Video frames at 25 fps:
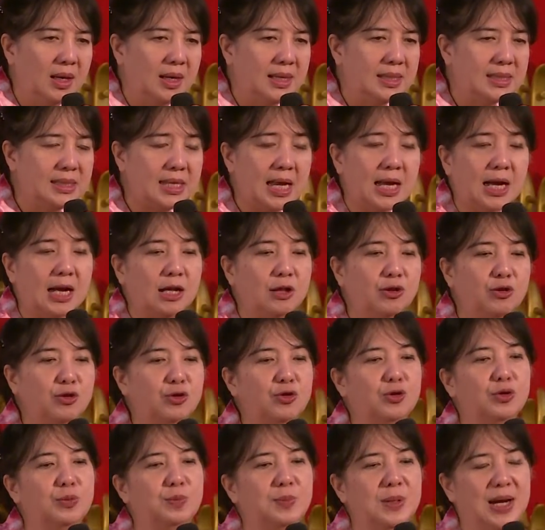Saya akan
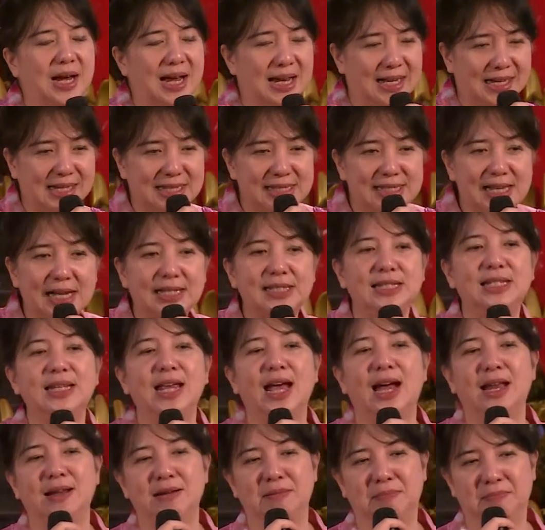tutup dengan
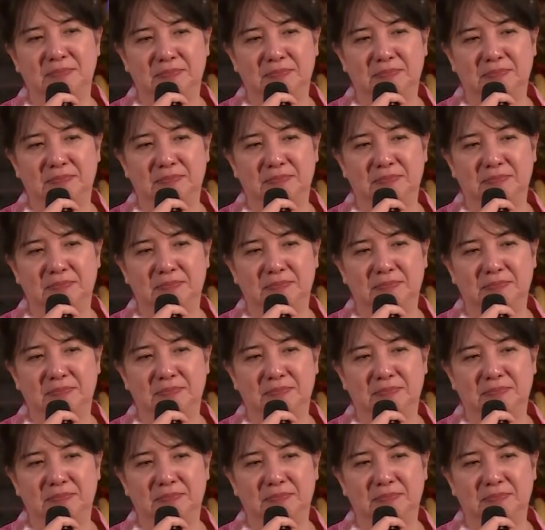kesaksian.